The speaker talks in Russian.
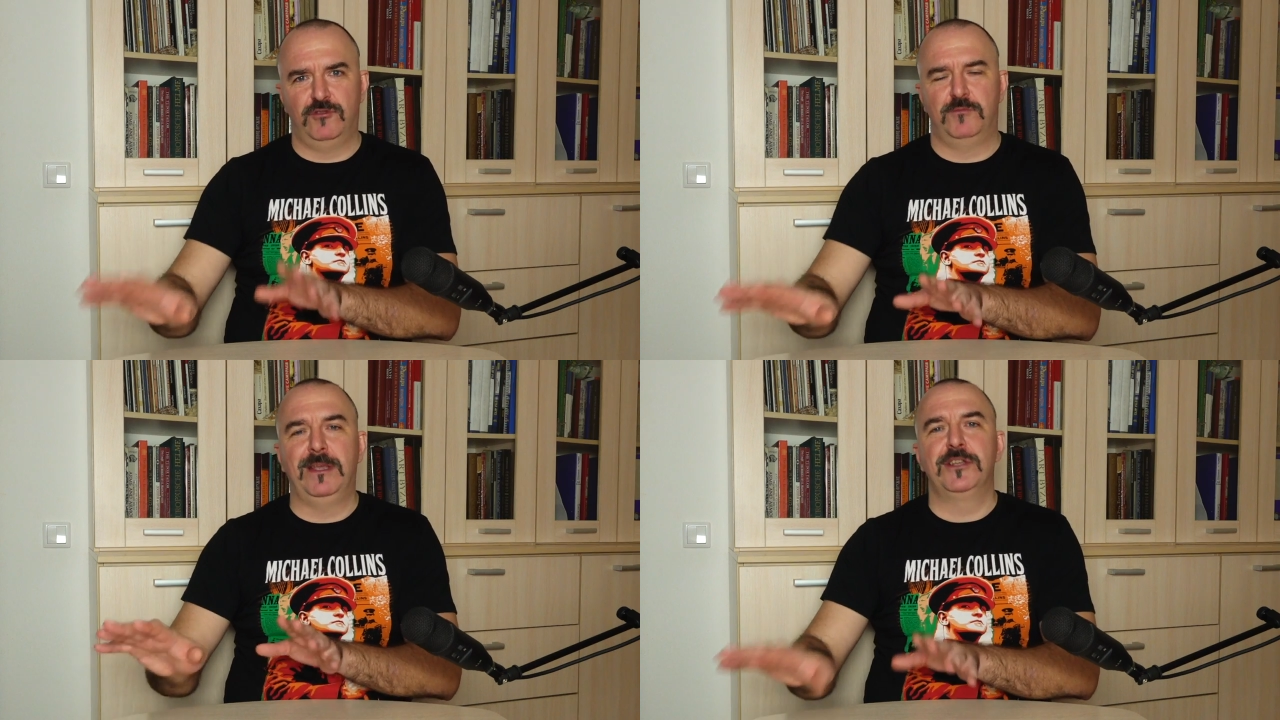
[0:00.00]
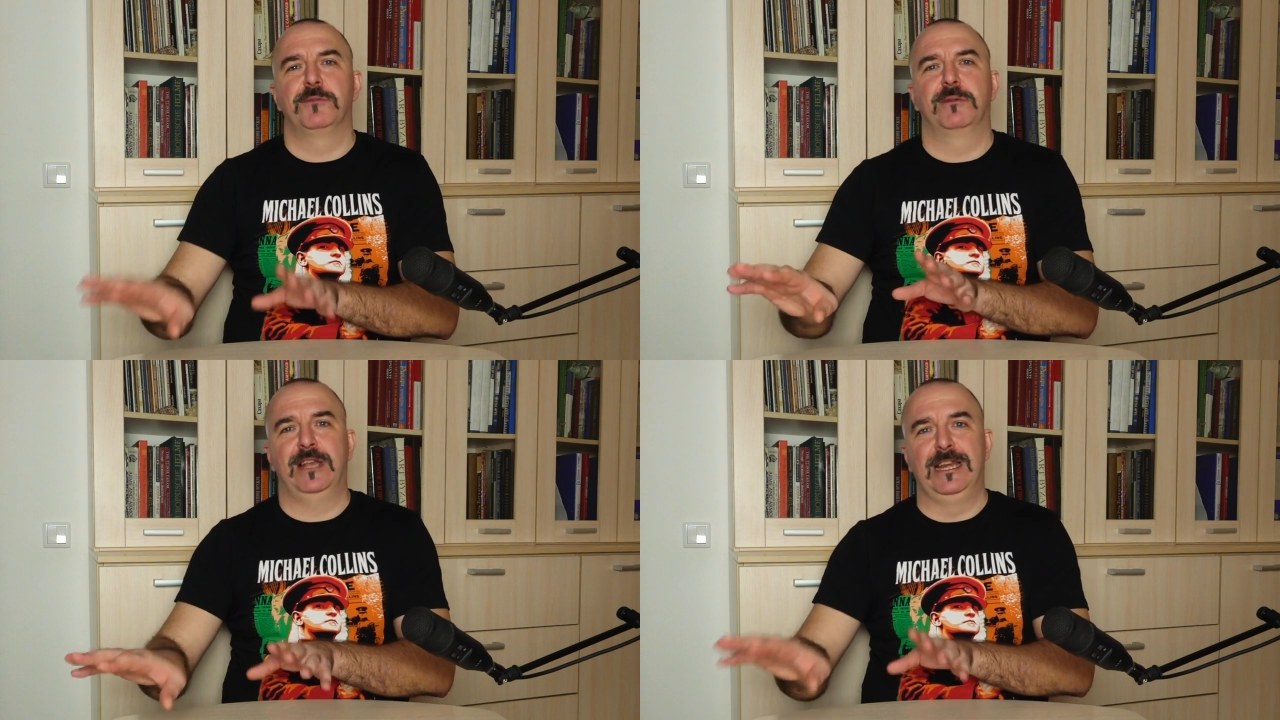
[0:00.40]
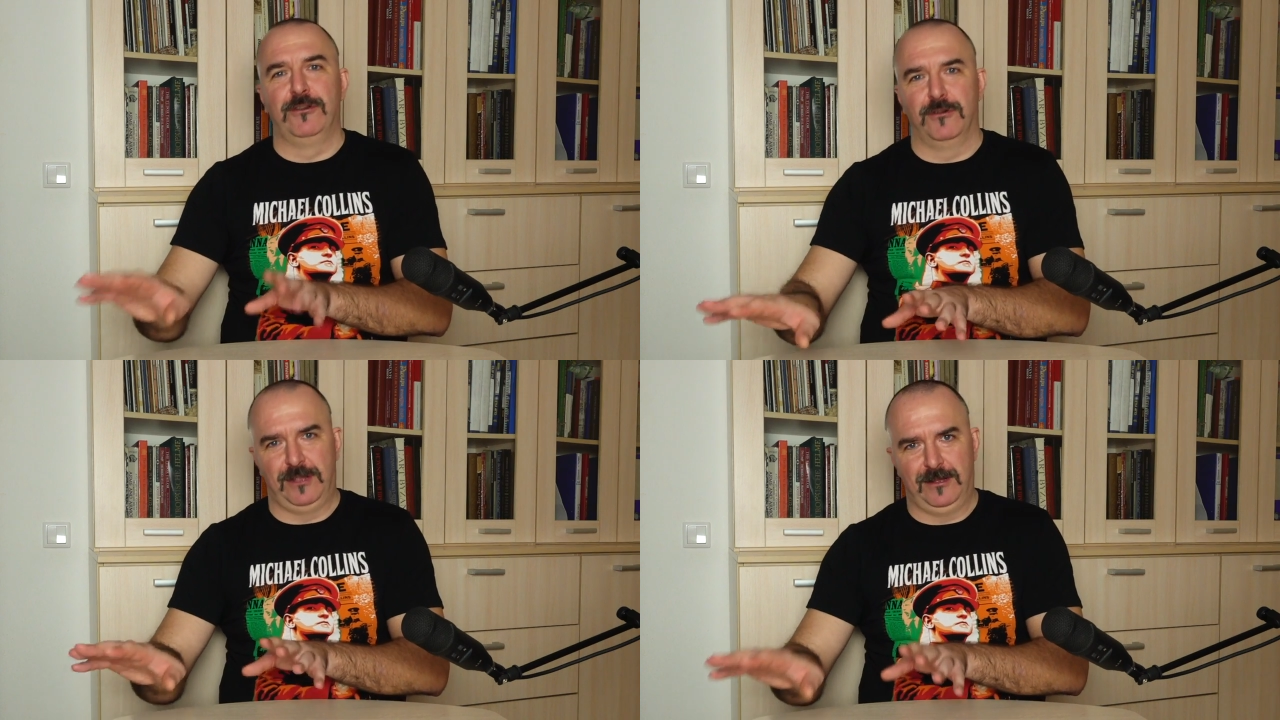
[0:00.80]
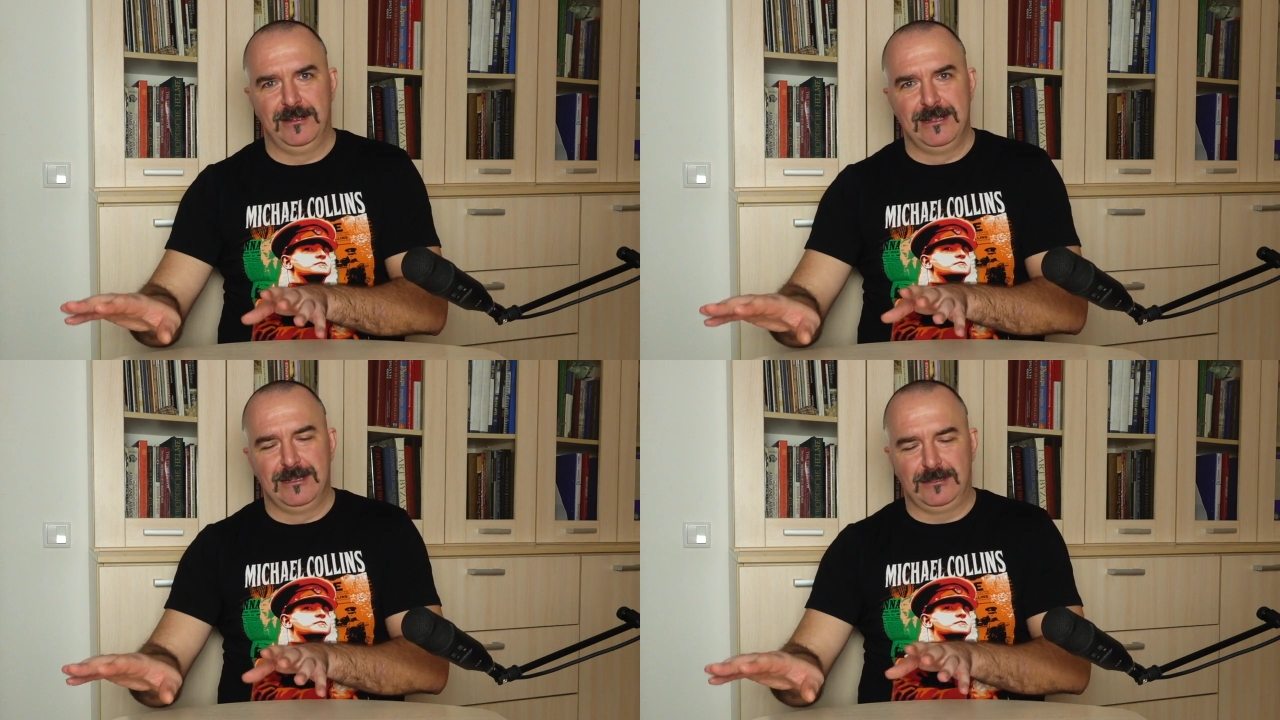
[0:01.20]
чуть меньше батальона
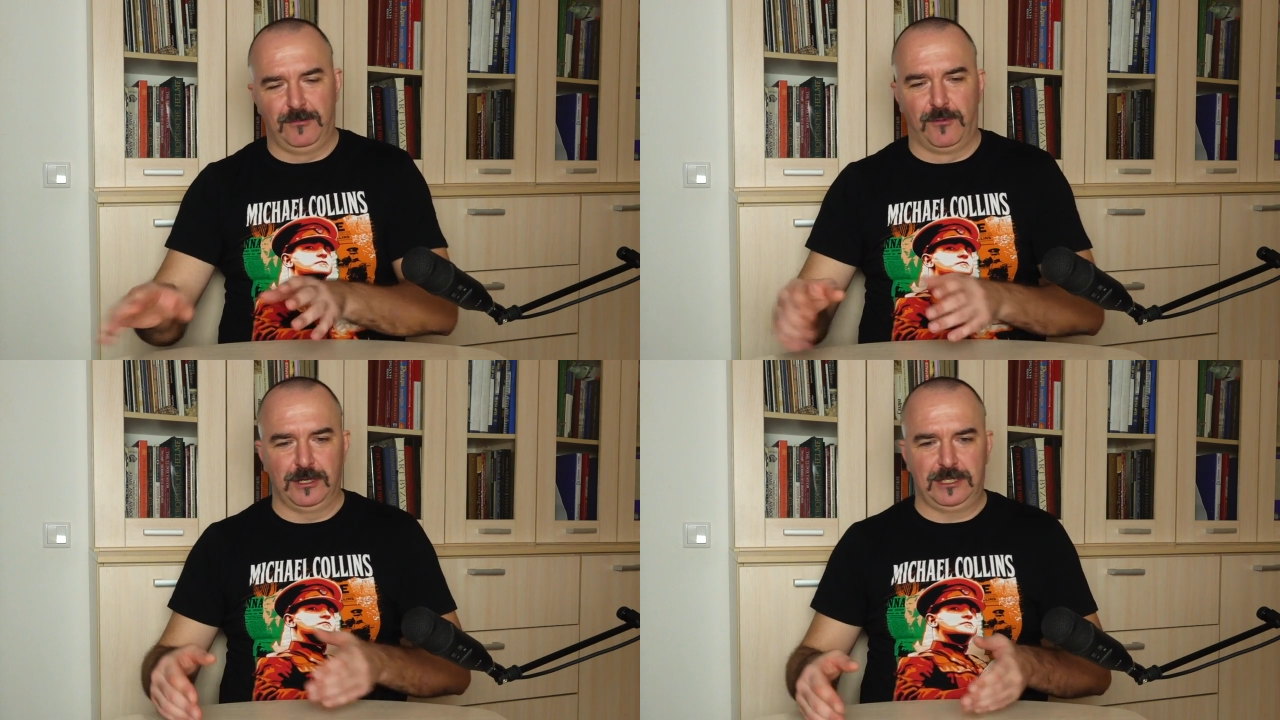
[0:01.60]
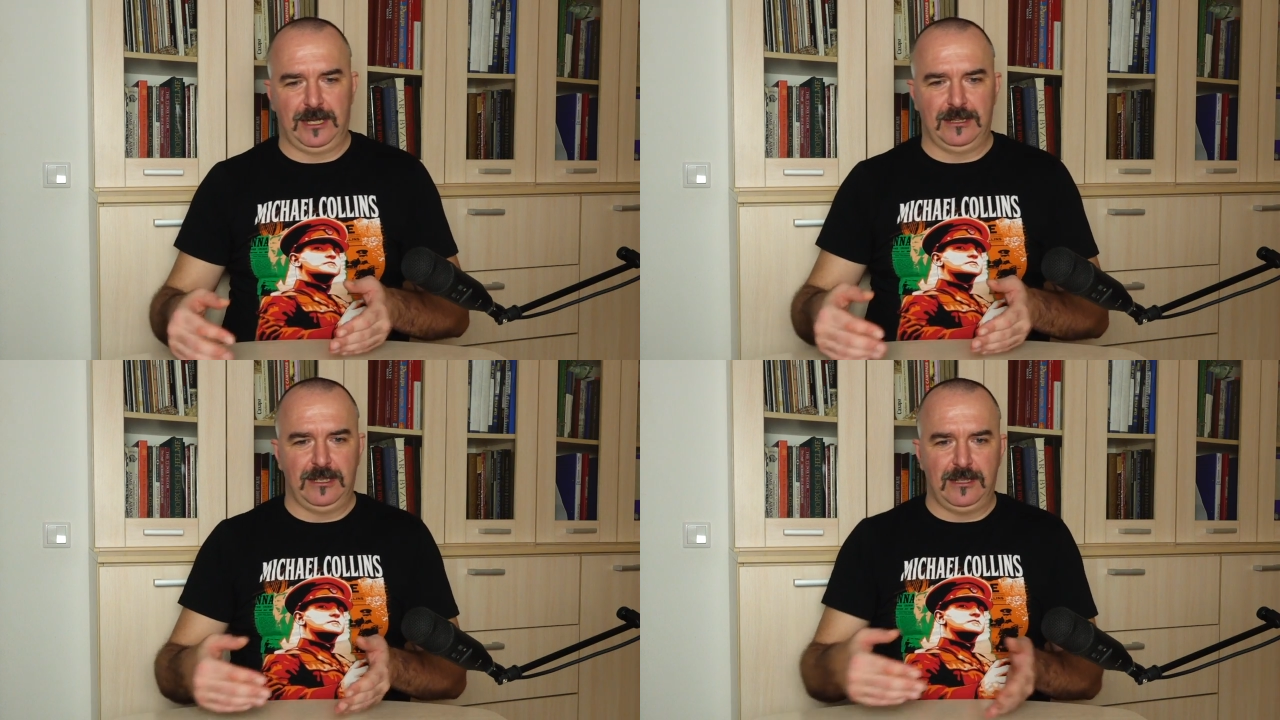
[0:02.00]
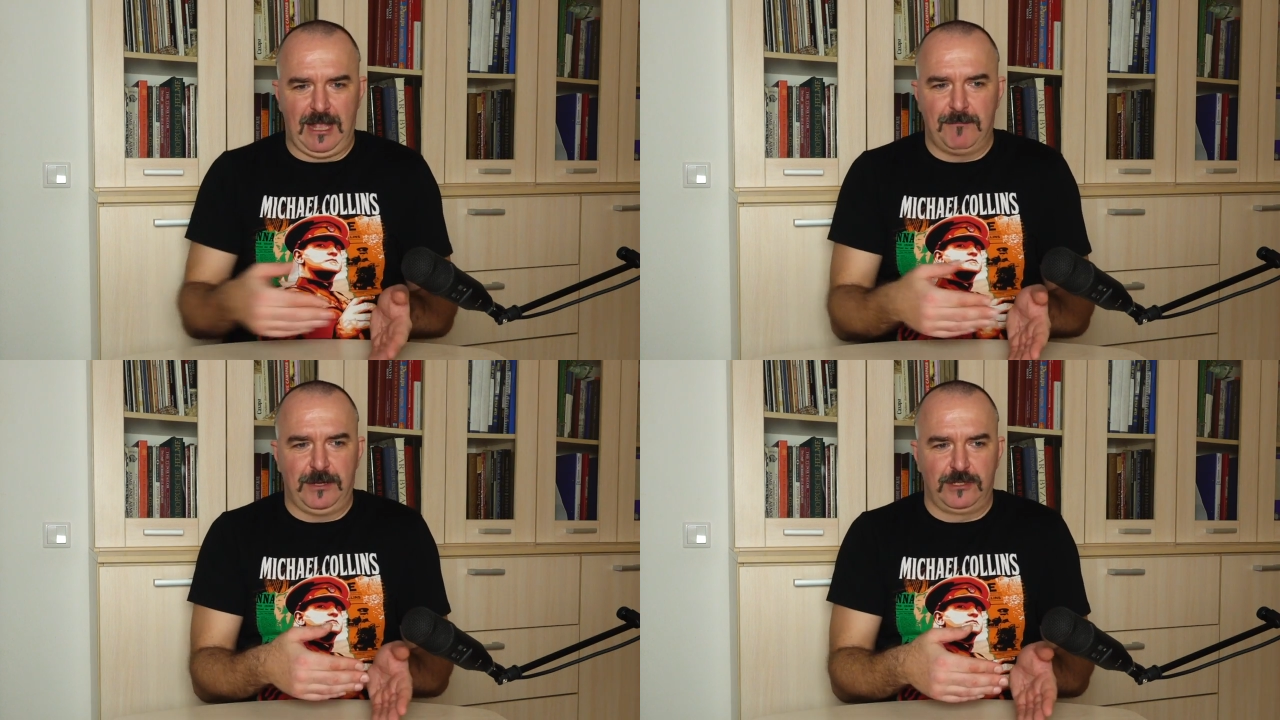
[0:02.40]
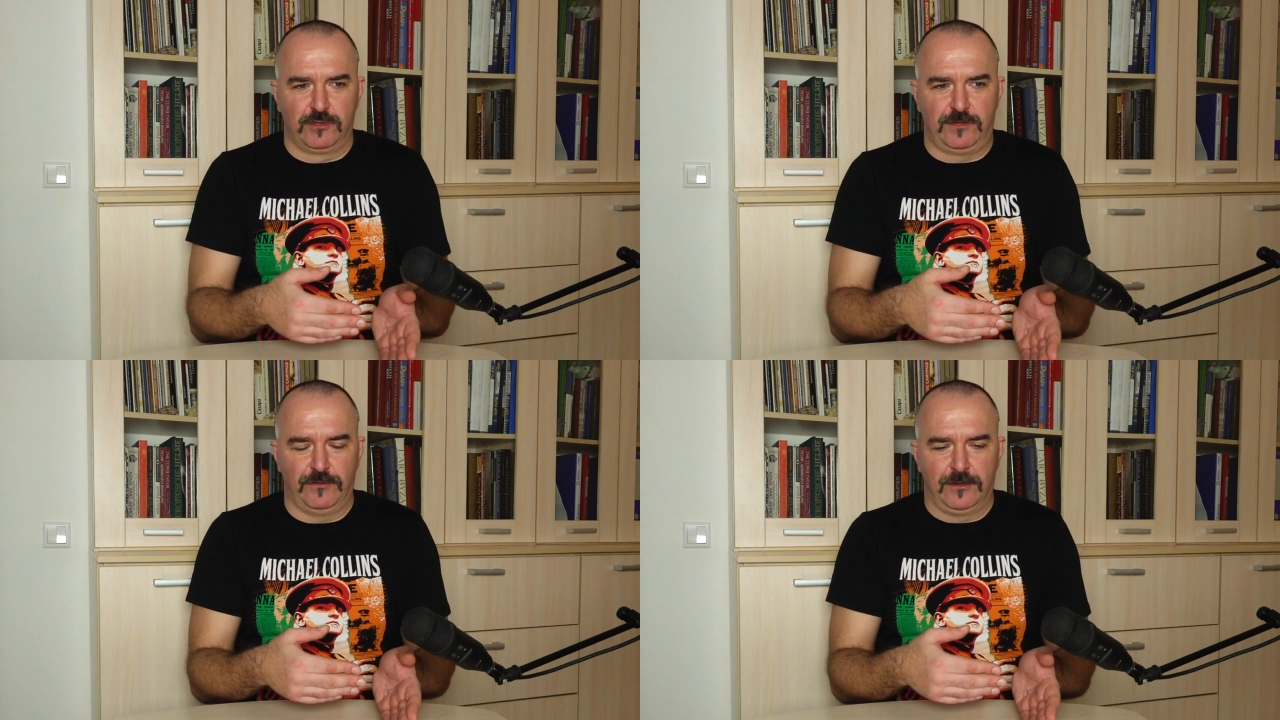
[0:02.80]
с любой стороны. И там
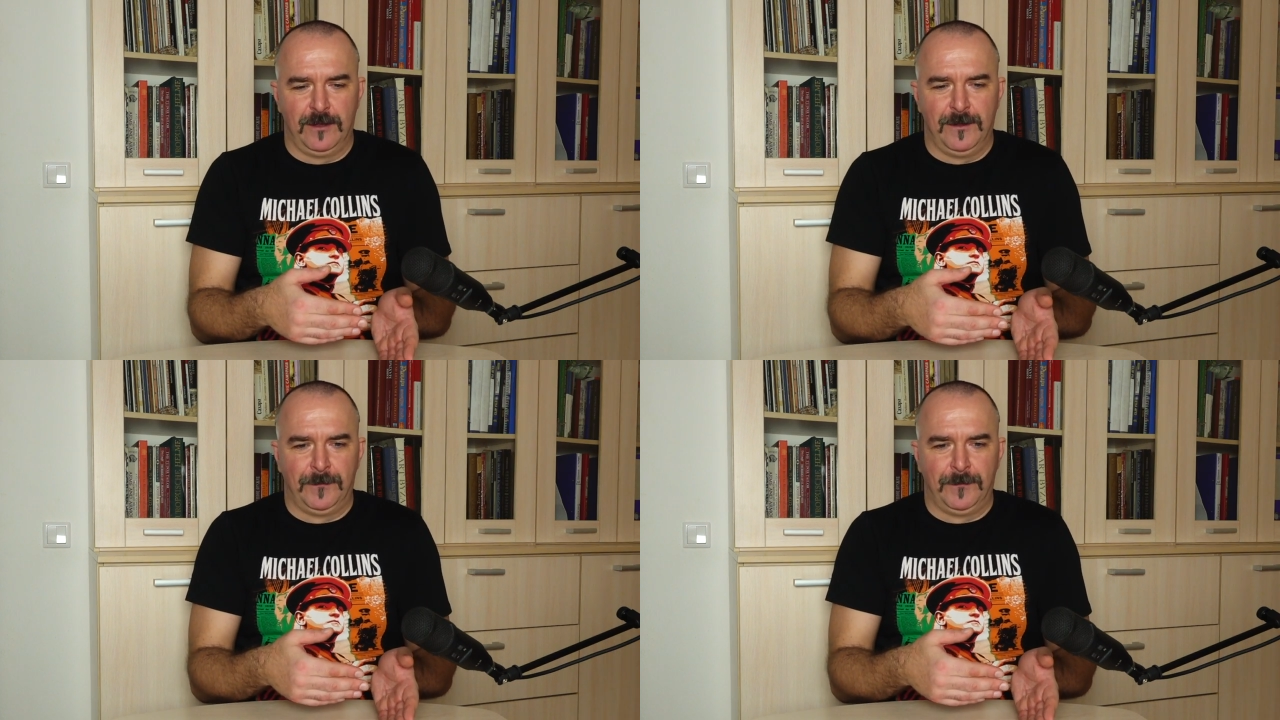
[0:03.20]
присутствует